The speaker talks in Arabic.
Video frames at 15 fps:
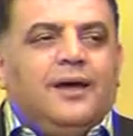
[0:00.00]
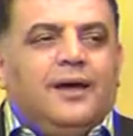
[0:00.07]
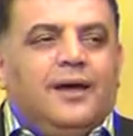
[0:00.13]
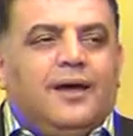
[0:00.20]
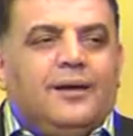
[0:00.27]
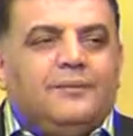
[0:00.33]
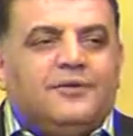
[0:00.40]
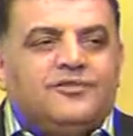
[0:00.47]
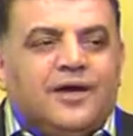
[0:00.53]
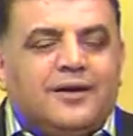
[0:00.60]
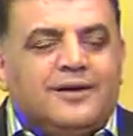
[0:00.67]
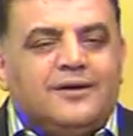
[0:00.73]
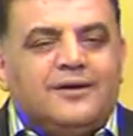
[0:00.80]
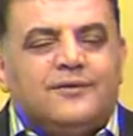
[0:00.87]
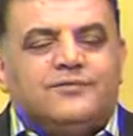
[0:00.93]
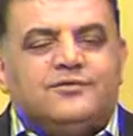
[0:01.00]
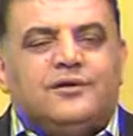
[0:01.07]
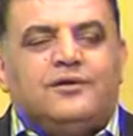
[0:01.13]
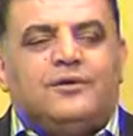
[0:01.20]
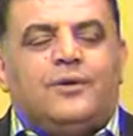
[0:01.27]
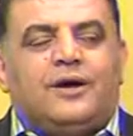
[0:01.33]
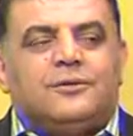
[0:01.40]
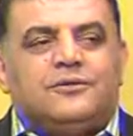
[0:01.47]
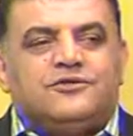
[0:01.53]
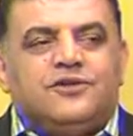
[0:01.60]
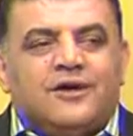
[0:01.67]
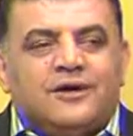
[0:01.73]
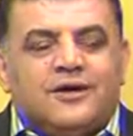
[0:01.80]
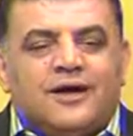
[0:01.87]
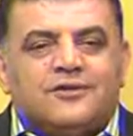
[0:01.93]
آه، مشاكل نفسيه وعن
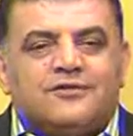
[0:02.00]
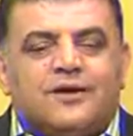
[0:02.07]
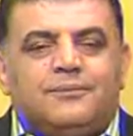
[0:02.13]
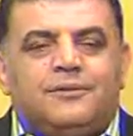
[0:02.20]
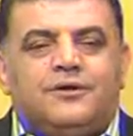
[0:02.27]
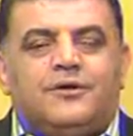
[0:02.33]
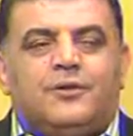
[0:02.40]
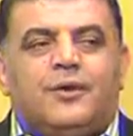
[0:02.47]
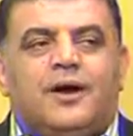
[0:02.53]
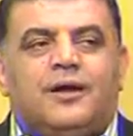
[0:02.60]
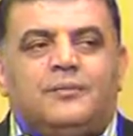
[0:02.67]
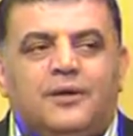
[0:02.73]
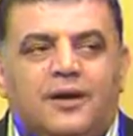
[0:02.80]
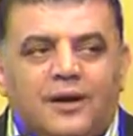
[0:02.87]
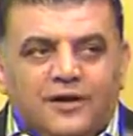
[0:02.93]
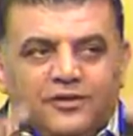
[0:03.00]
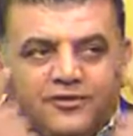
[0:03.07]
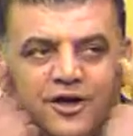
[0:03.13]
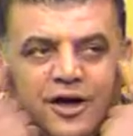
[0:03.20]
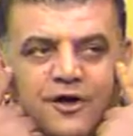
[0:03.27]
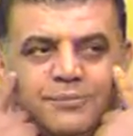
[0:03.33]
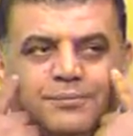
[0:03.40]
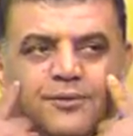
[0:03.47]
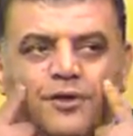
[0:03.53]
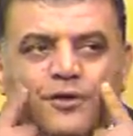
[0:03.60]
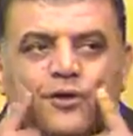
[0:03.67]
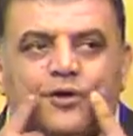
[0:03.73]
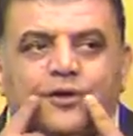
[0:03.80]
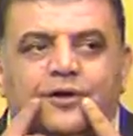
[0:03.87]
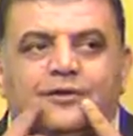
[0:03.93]
مشاكل عصبيه وعن من الاشارب من
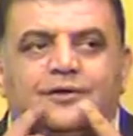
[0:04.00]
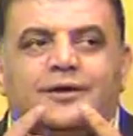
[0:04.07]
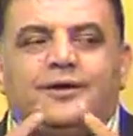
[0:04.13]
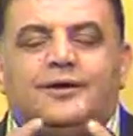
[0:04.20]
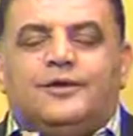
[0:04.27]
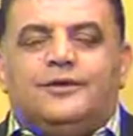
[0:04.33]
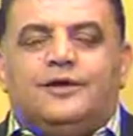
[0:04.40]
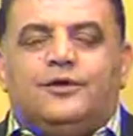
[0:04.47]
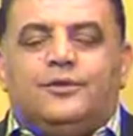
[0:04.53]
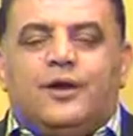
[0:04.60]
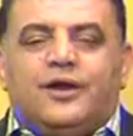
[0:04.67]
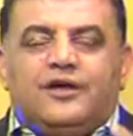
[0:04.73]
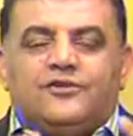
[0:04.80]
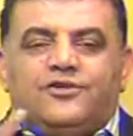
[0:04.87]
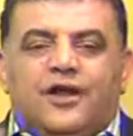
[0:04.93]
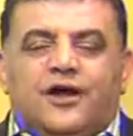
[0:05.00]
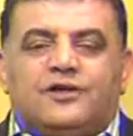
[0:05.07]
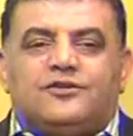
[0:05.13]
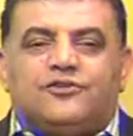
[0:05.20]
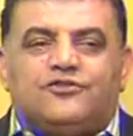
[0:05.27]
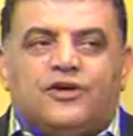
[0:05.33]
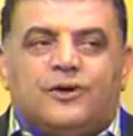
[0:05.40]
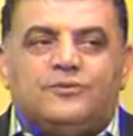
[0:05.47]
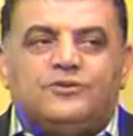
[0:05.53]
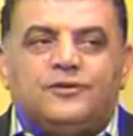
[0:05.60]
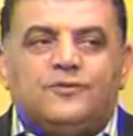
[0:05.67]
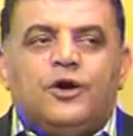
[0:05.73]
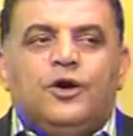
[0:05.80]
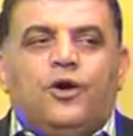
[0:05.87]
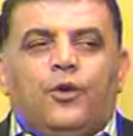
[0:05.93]
هون كثير كثير وعن اشعه الشمس
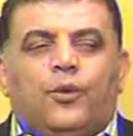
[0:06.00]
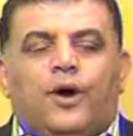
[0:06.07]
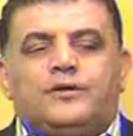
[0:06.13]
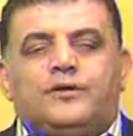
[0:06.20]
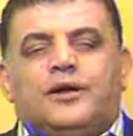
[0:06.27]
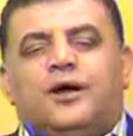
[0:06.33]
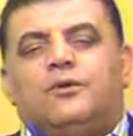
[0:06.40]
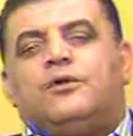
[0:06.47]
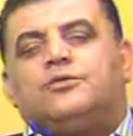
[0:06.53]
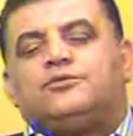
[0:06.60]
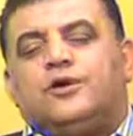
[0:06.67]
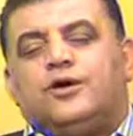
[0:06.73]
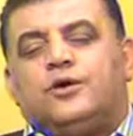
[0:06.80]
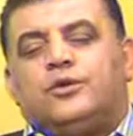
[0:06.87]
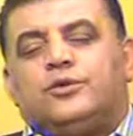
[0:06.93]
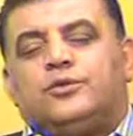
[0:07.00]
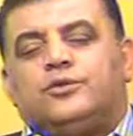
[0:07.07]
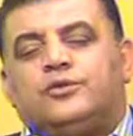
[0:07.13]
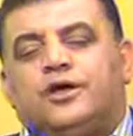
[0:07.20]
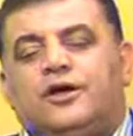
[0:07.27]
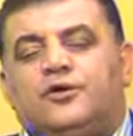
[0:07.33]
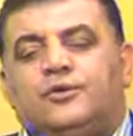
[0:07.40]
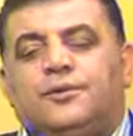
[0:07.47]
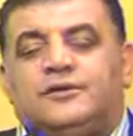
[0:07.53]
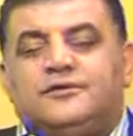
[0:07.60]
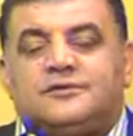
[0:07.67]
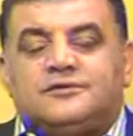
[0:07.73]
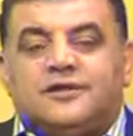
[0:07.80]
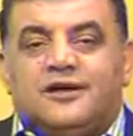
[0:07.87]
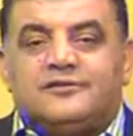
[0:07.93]
وعن الهواء وتقلبات
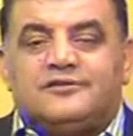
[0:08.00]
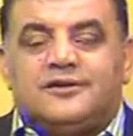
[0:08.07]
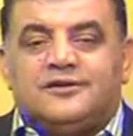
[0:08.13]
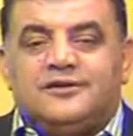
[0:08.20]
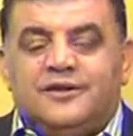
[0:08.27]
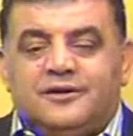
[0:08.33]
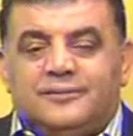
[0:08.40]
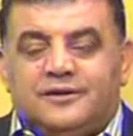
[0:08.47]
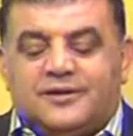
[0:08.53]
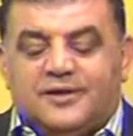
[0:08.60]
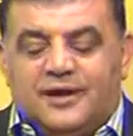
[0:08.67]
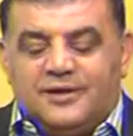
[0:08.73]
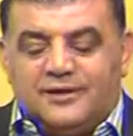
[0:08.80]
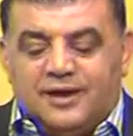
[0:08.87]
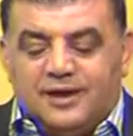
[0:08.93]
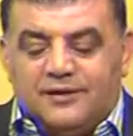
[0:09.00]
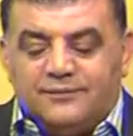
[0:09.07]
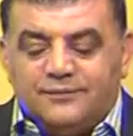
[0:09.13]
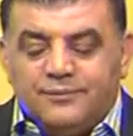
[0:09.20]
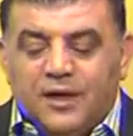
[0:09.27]
الطقس كثير بيطلع الكلف